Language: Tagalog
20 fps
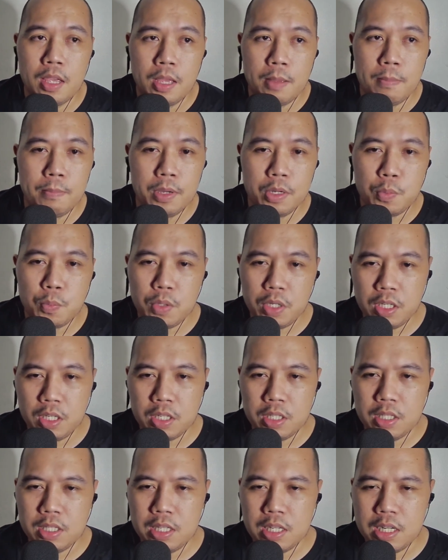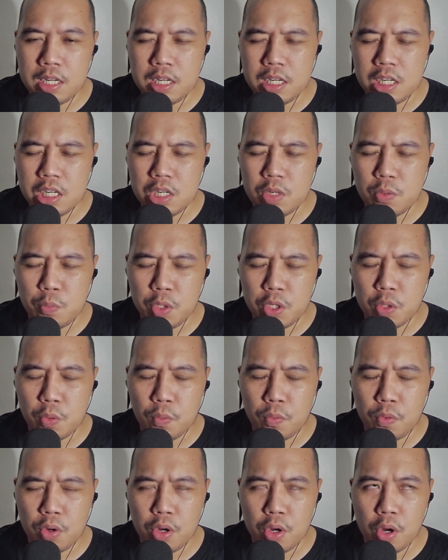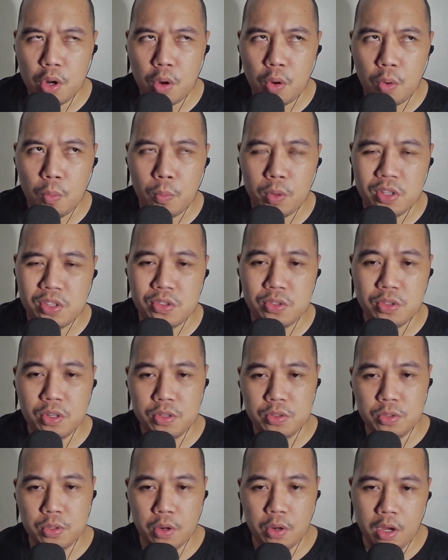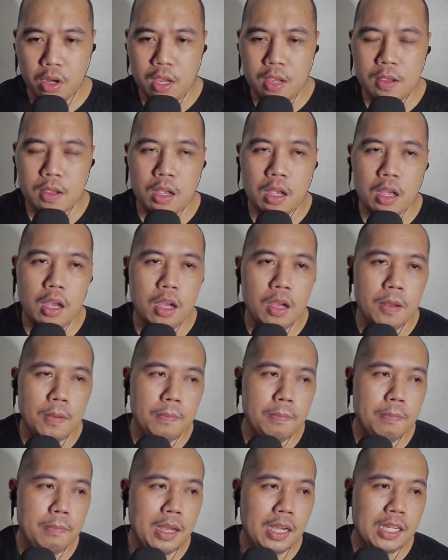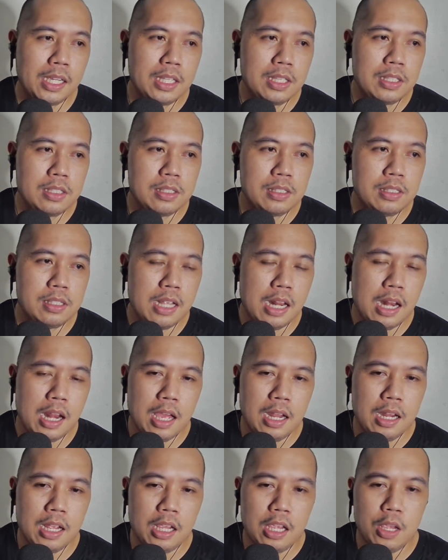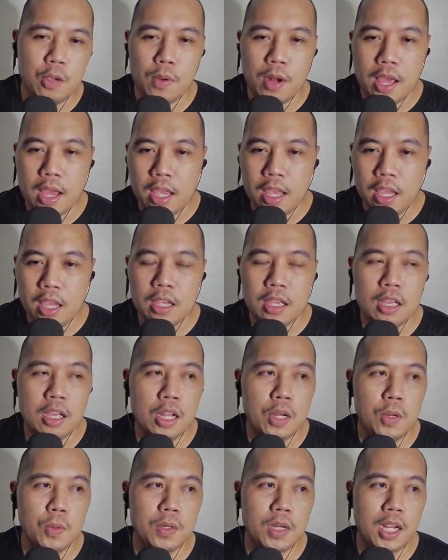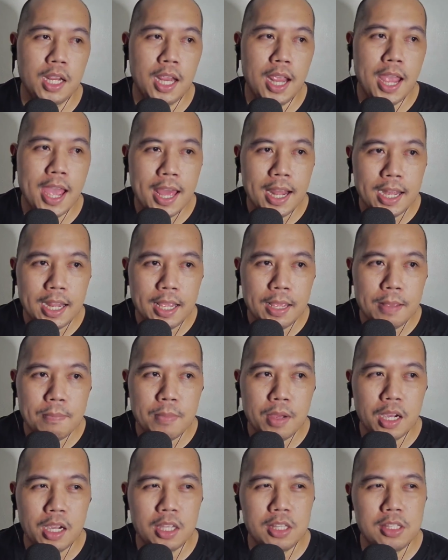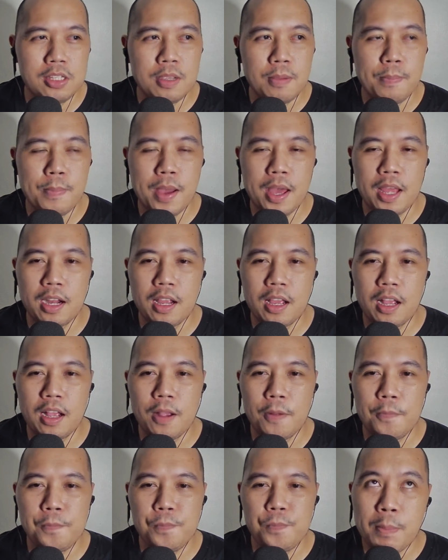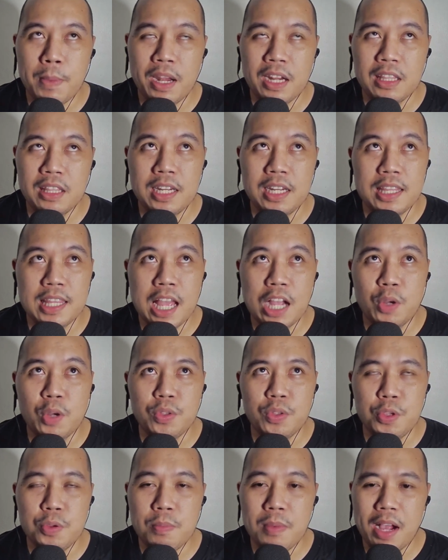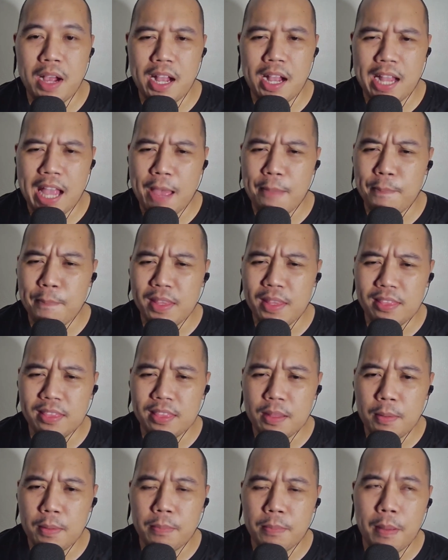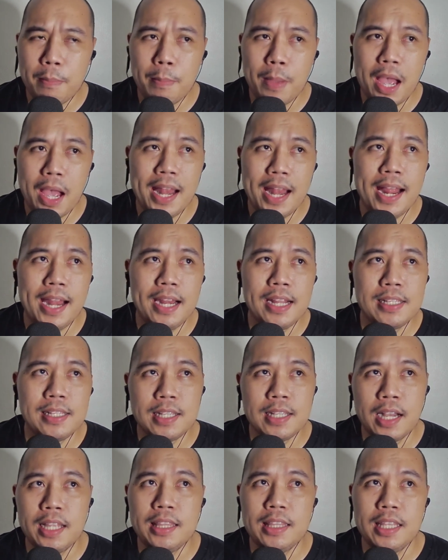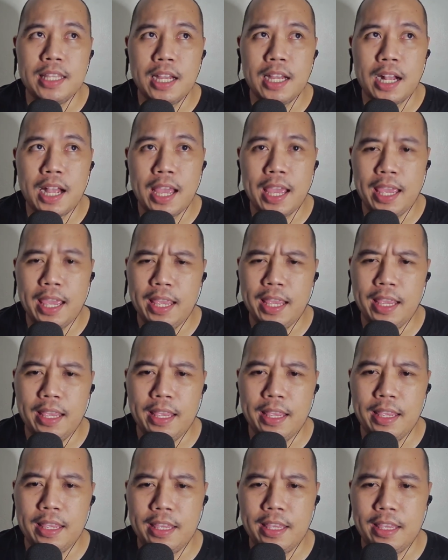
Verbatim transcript: but we did we don't know what's their story. Um, bakit sila naghiwalay? Ano nangyari? Bakit siya parang parang tinatago niya yung mga gamit na magpapaalala sa kanya kay